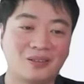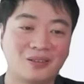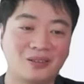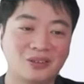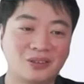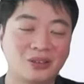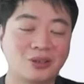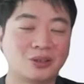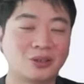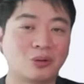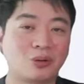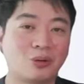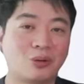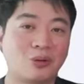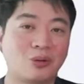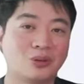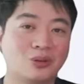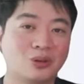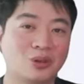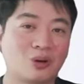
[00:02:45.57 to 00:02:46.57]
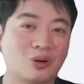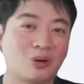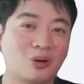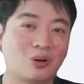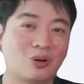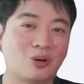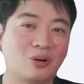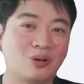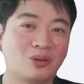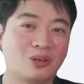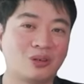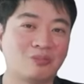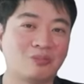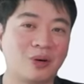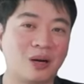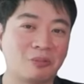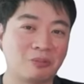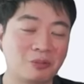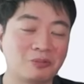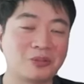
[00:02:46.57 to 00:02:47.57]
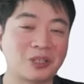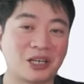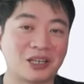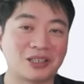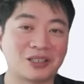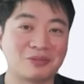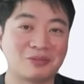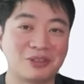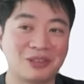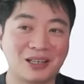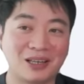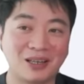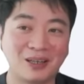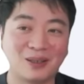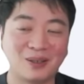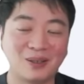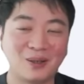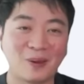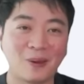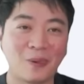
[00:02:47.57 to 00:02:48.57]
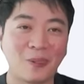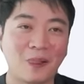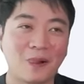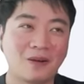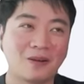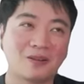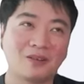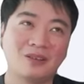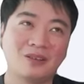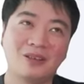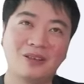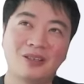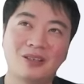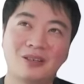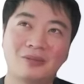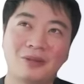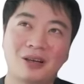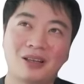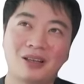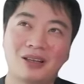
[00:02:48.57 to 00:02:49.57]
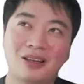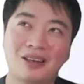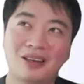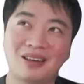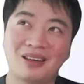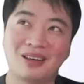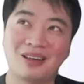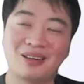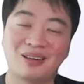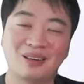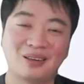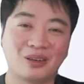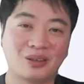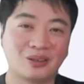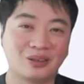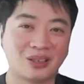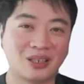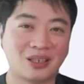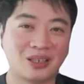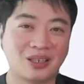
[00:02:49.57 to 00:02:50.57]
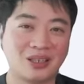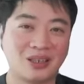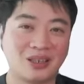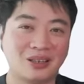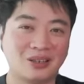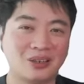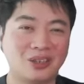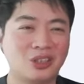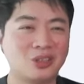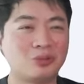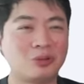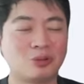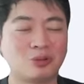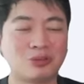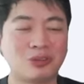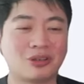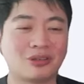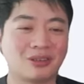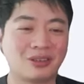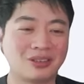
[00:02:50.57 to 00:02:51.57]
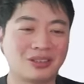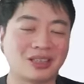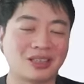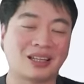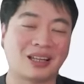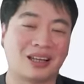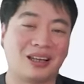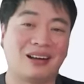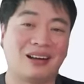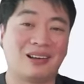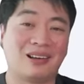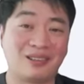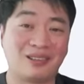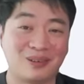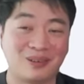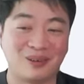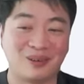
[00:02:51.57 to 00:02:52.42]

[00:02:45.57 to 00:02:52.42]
실제로 저거 금방 품절 났습니다 이틀 만에 제가 20대 구성했는데 싹 다 나갔어요